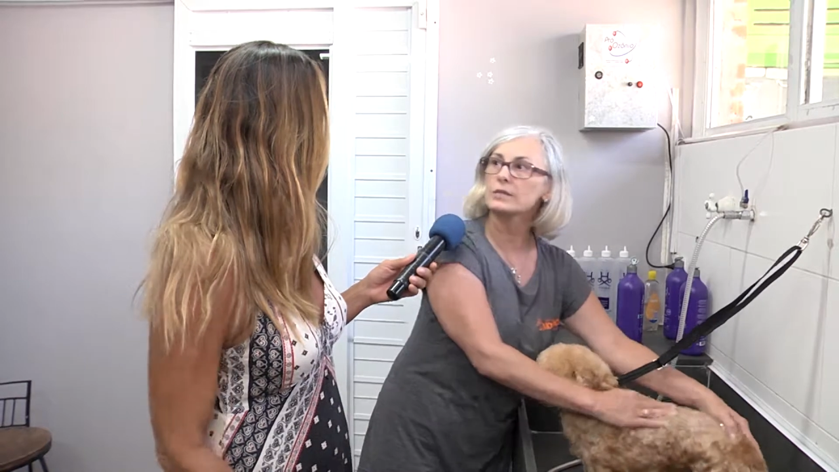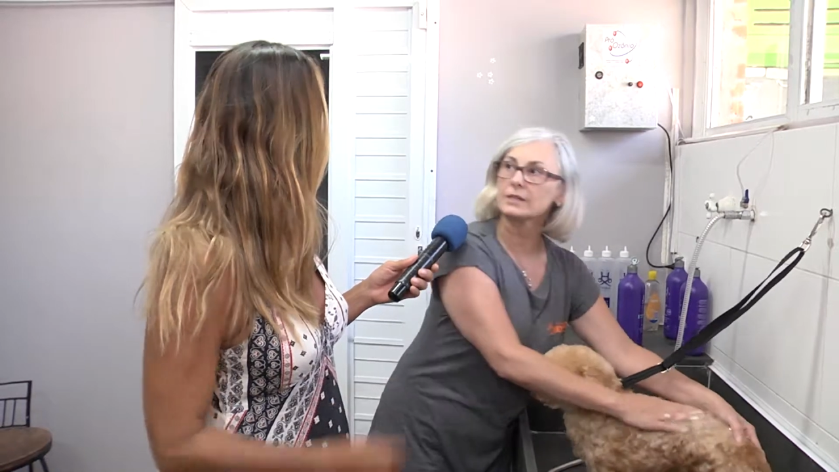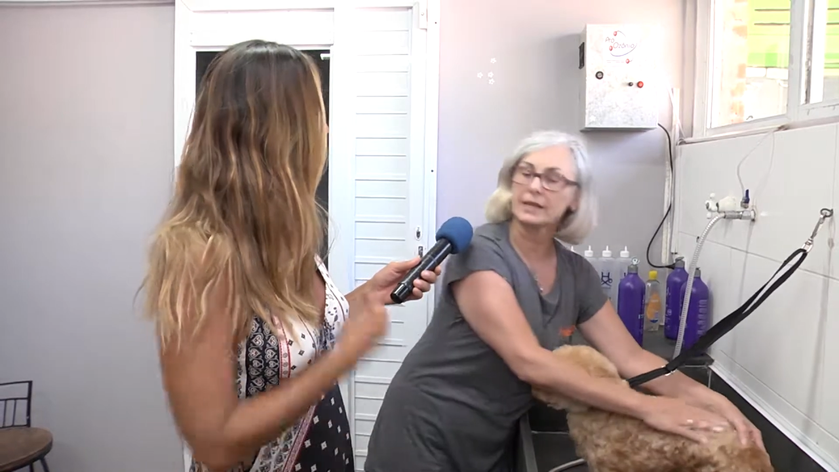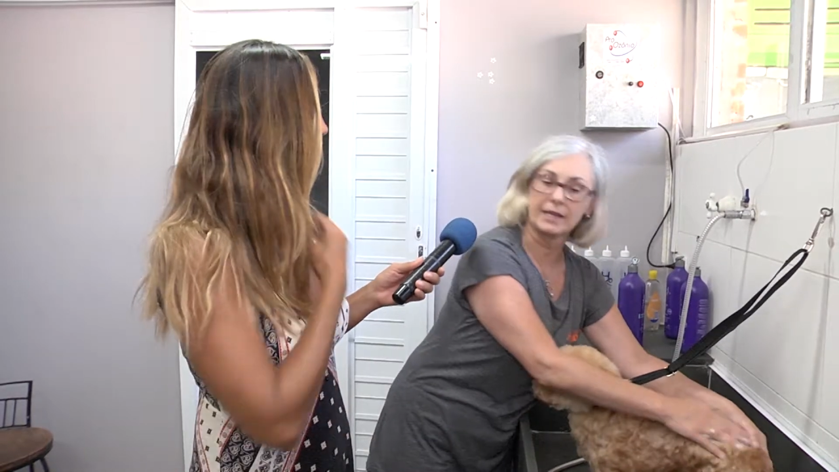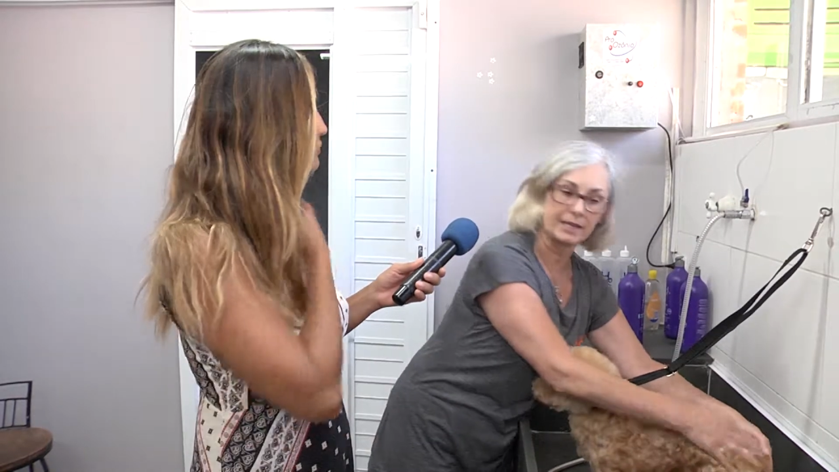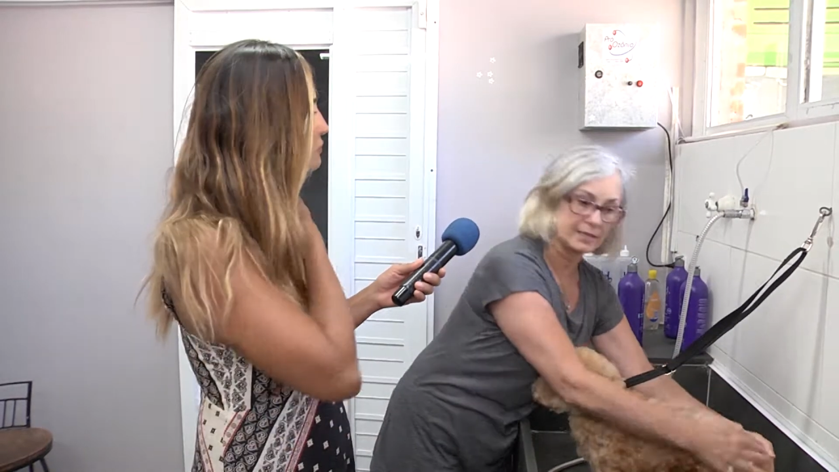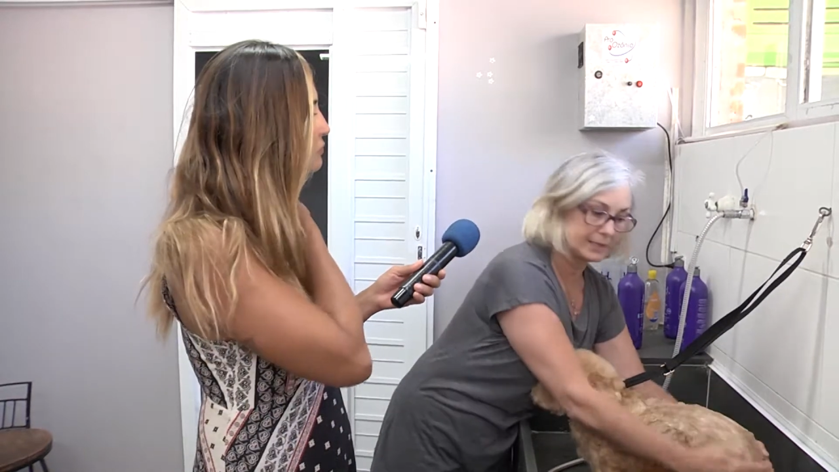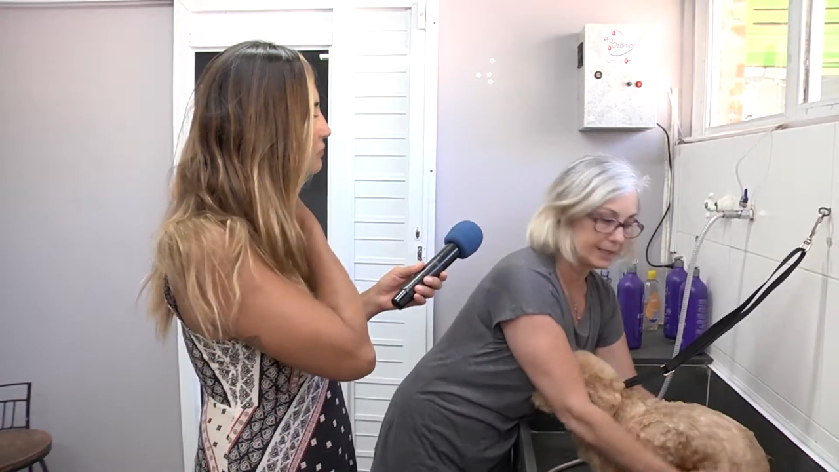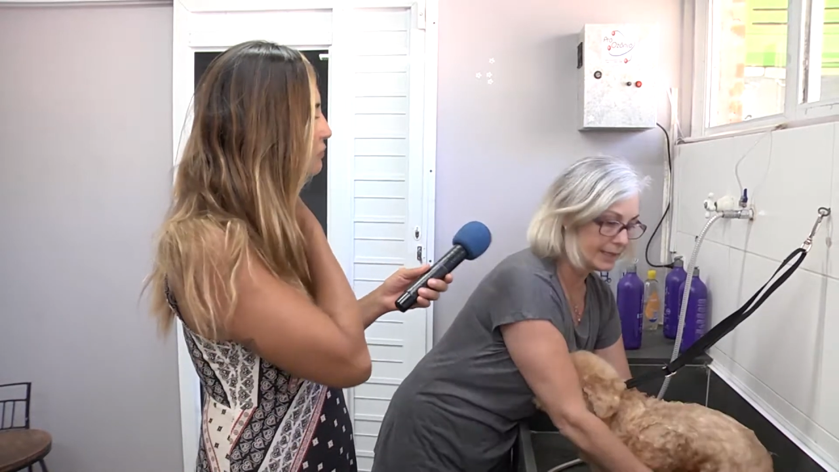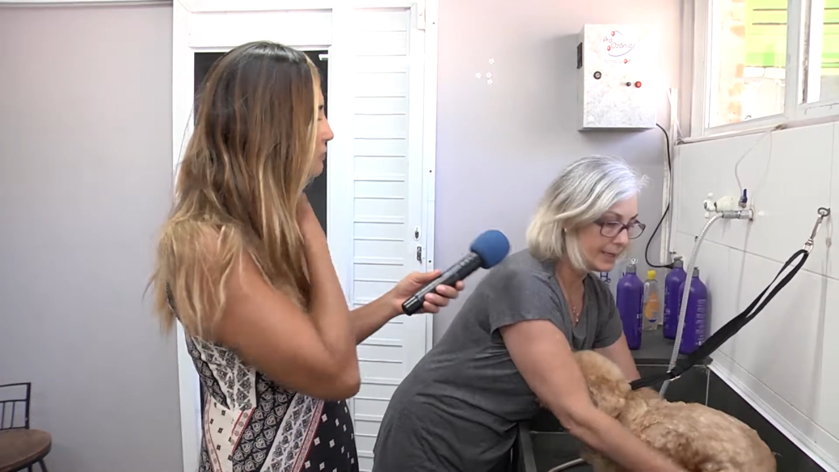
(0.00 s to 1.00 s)

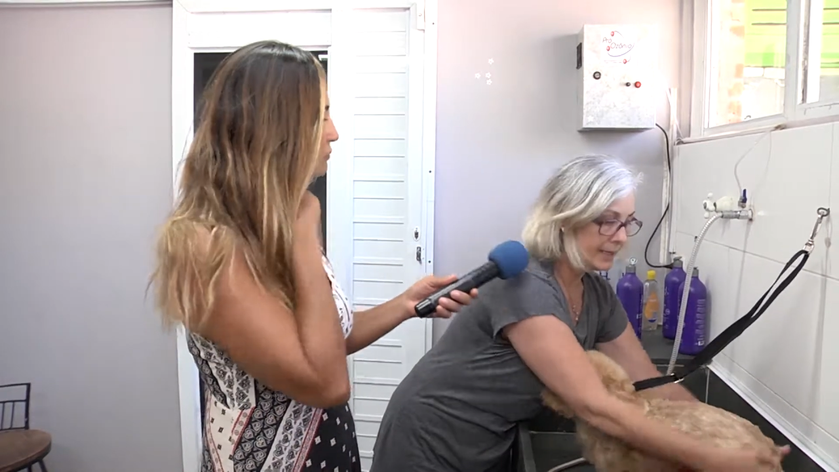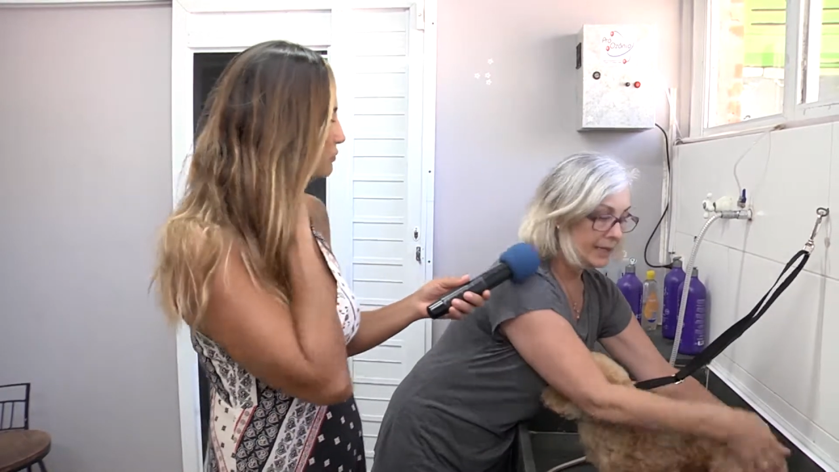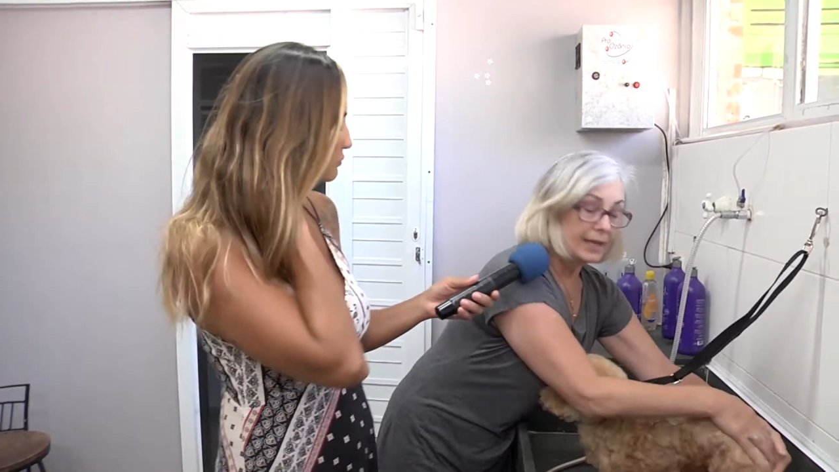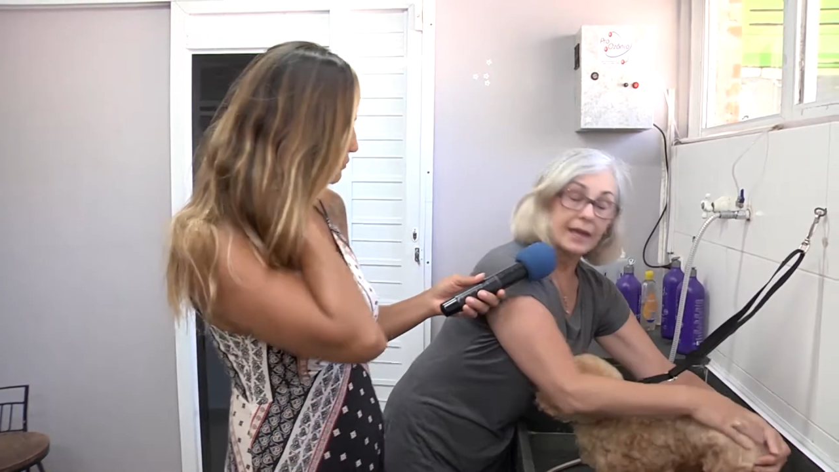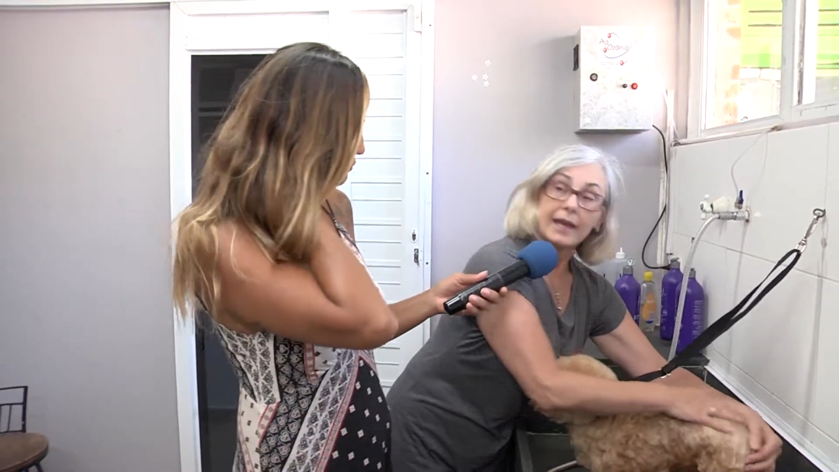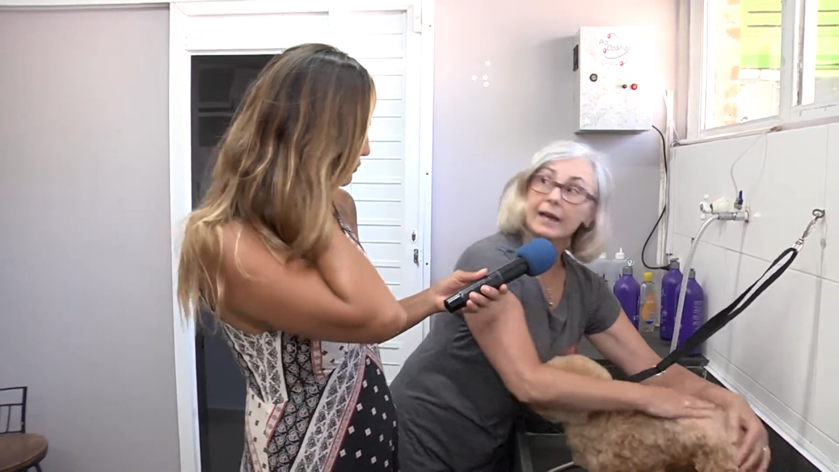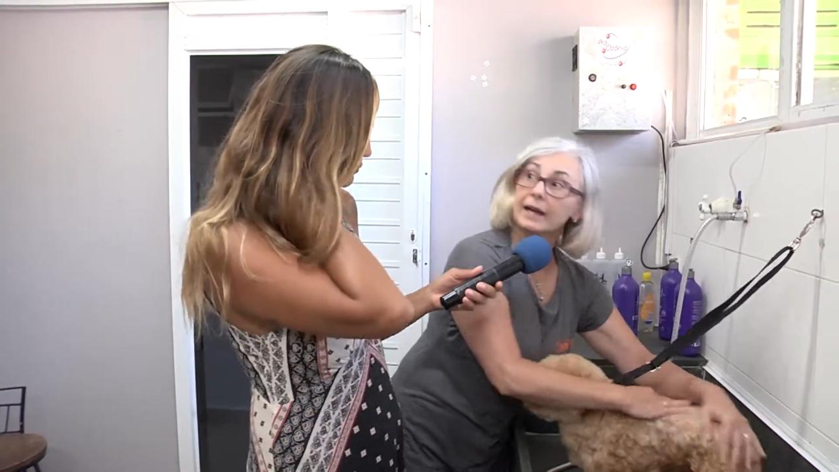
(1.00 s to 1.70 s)
estresse? Né? É